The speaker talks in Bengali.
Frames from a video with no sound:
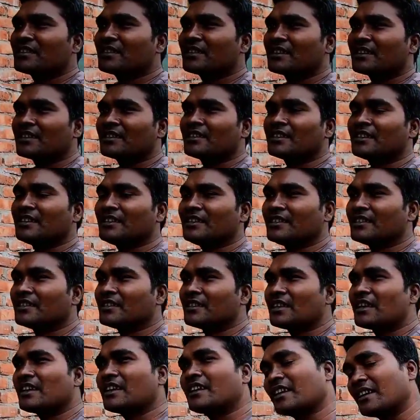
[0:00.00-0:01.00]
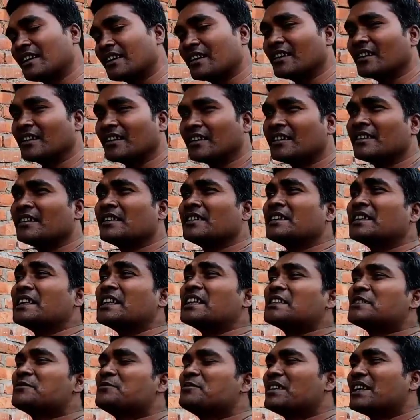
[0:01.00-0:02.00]
খাস মল্লিকের মোড়ে তাই তো হ্যাঁ, হ্যাঁ।
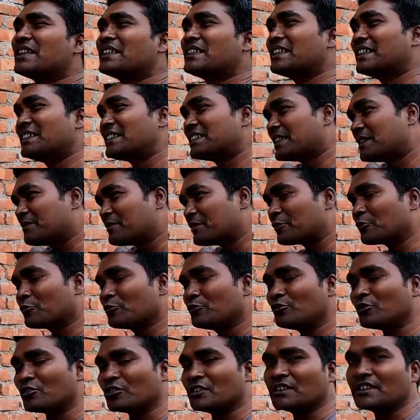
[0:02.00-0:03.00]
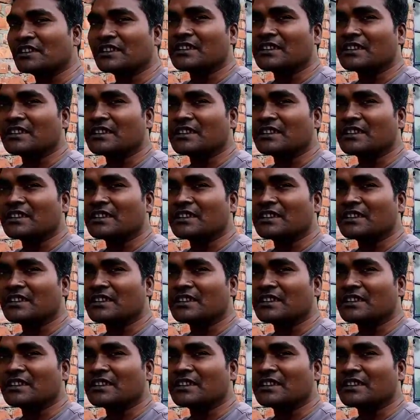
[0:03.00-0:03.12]
উল্টো